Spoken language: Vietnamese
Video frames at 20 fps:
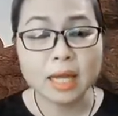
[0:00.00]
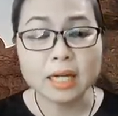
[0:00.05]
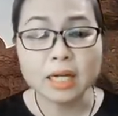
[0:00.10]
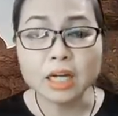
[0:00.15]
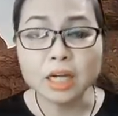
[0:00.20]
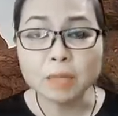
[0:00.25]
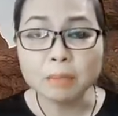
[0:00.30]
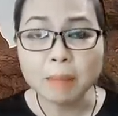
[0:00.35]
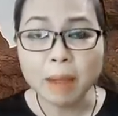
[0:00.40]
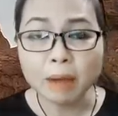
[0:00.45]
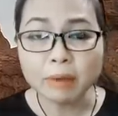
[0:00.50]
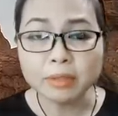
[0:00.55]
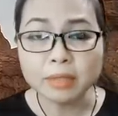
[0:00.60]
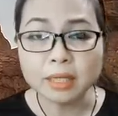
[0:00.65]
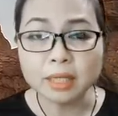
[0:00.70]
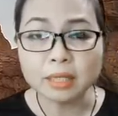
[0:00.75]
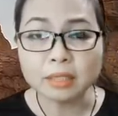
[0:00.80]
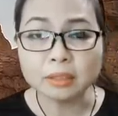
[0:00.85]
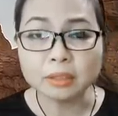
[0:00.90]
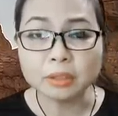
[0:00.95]
Đừng bao
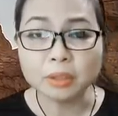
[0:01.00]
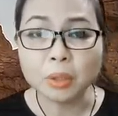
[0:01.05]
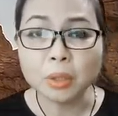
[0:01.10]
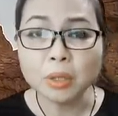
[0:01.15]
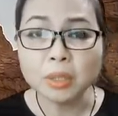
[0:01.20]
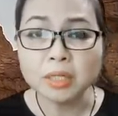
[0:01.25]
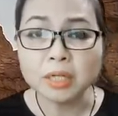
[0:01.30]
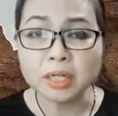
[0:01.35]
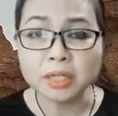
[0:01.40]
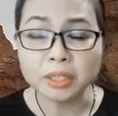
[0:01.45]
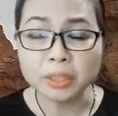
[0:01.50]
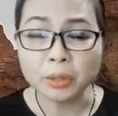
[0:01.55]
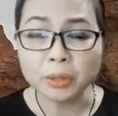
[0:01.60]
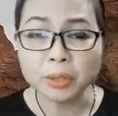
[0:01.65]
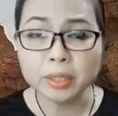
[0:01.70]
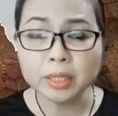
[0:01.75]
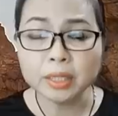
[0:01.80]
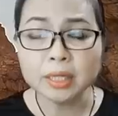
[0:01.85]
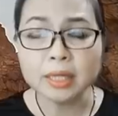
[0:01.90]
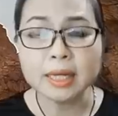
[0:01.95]
giờ có lời
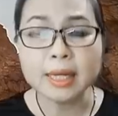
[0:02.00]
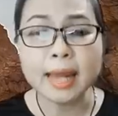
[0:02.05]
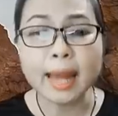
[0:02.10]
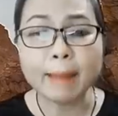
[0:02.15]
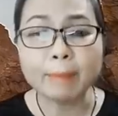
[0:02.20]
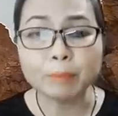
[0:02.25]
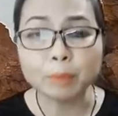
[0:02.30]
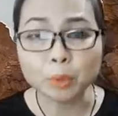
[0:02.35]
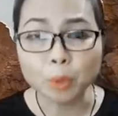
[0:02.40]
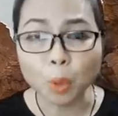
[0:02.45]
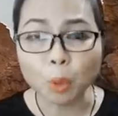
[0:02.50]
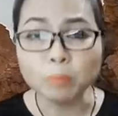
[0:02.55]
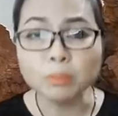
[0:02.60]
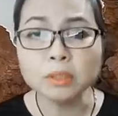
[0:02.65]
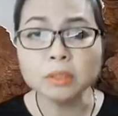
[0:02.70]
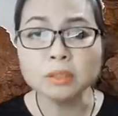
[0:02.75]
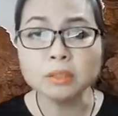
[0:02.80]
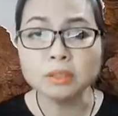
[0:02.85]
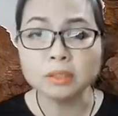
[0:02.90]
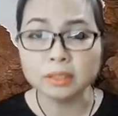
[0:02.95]
nói làm tổn
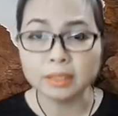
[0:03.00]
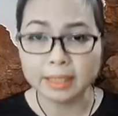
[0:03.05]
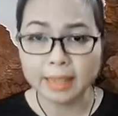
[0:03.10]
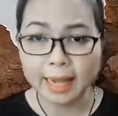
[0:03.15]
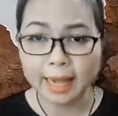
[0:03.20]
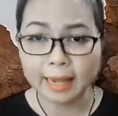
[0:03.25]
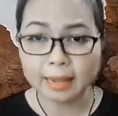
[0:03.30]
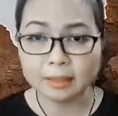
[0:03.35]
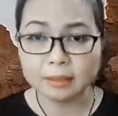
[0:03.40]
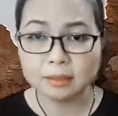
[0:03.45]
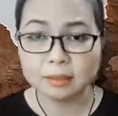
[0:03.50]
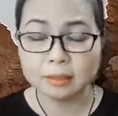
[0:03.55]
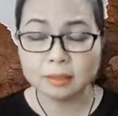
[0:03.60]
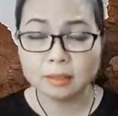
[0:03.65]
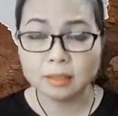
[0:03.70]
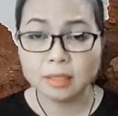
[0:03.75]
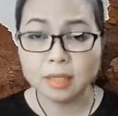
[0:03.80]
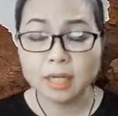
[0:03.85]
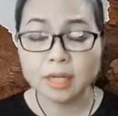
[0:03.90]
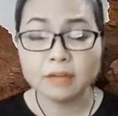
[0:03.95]
thương người khác
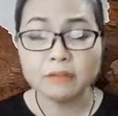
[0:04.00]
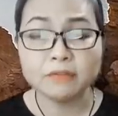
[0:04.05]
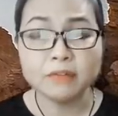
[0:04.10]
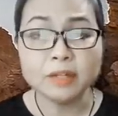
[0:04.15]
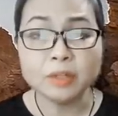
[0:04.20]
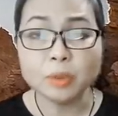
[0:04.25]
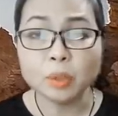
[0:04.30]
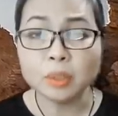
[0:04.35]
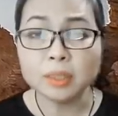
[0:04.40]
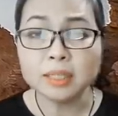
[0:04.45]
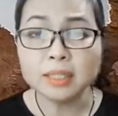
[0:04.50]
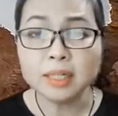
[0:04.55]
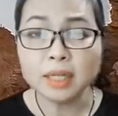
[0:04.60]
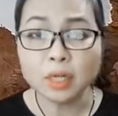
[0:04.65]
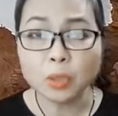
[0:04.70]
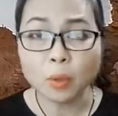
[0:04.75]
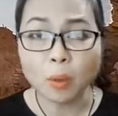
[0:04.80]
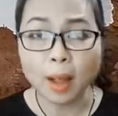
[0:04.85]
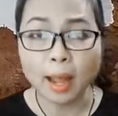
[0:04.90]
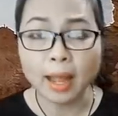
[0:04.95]
vì luật
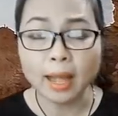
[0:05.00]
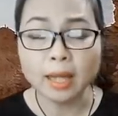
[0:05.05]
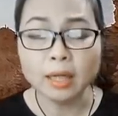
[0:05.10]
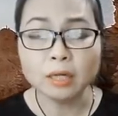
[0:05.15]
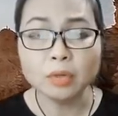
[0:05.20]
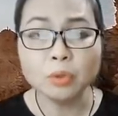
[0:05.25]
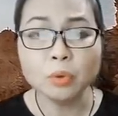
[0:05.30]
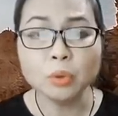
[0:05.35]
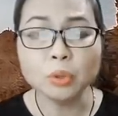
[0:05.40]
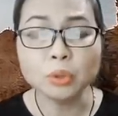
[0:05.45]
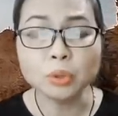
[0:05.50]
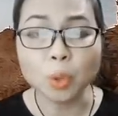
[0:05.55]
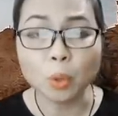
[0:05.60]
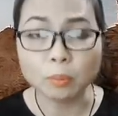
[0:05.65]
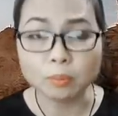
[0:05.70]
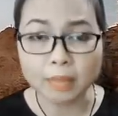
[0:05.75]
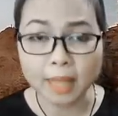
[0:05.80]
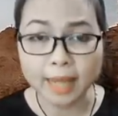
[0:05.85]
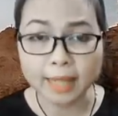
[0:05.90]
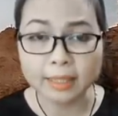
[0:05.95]
nhân quả luôn
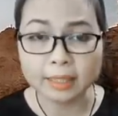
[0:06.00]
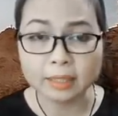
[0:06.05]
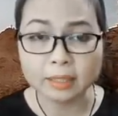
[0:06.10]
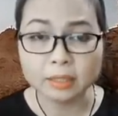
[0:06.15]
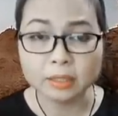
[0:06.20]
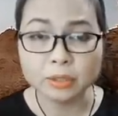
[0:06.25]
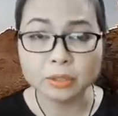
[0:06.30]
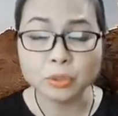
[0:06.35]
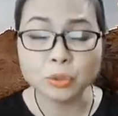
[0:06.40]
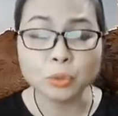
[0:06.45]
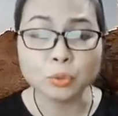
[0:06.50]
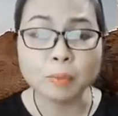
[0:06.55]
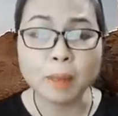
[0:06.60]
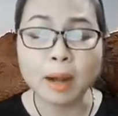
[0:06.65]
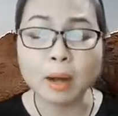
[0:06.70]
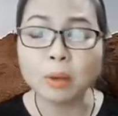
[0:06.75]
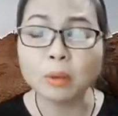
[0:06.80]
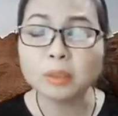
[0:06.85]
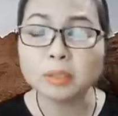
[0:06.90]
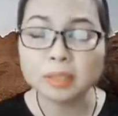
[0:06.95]
tồn tại dù
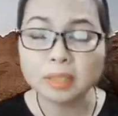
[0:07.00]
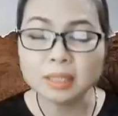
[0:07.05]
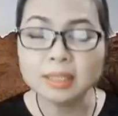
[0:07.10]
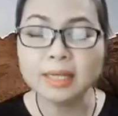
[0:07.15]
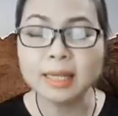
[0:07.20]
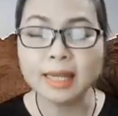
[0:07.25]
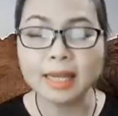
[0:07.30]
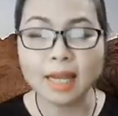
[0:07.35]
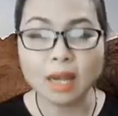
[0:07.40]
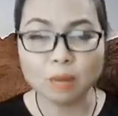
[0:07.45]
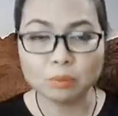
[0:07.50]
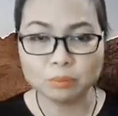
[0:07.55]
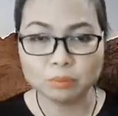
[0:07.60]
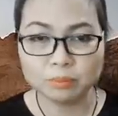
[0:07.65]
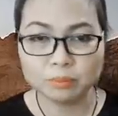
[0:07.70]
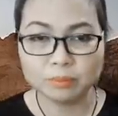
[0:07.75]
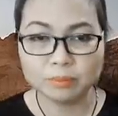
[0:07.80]
bạn có tin hay không.